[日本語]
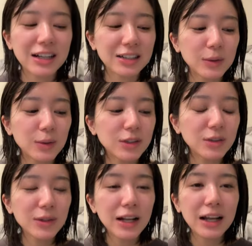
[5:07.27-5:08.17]
なんかそういう
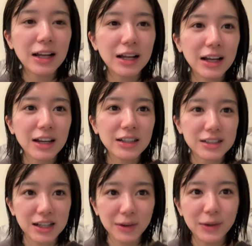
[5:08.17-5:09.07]
ので
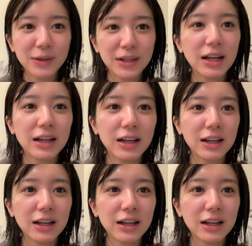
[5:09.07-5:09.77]
使うような